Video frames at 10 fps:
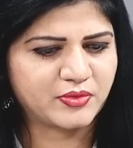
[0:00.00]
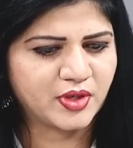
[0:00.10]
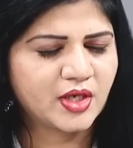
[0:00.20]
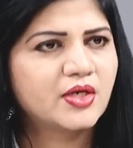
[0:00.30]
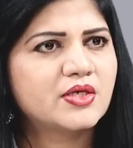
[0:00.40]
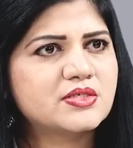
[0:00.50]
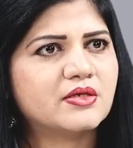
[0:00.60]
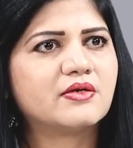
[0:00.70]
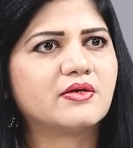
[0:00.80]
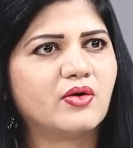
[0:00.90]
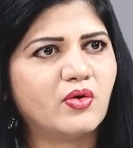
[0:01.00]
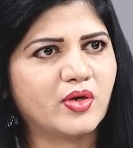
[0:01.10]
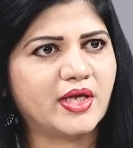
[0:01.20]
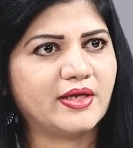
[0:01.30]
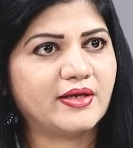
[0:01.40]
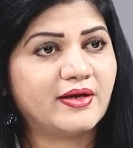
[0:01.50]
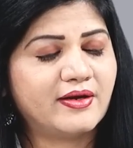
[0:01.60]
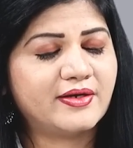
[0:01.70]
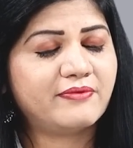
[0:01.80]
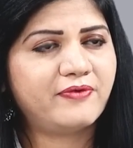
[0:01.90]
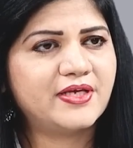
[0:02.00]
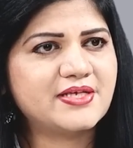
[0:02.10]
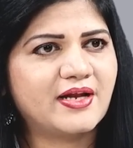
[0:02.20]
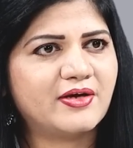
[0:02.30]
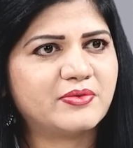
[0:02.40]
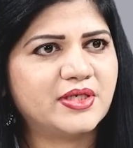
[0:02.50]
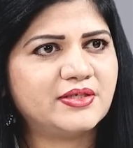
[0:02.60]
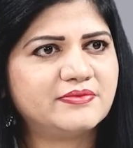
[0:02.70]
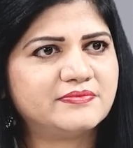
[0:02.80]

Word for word: విత్ క్వాలిటీ ఓకే అంటే ఫీజు ఎలా ఉంటాయి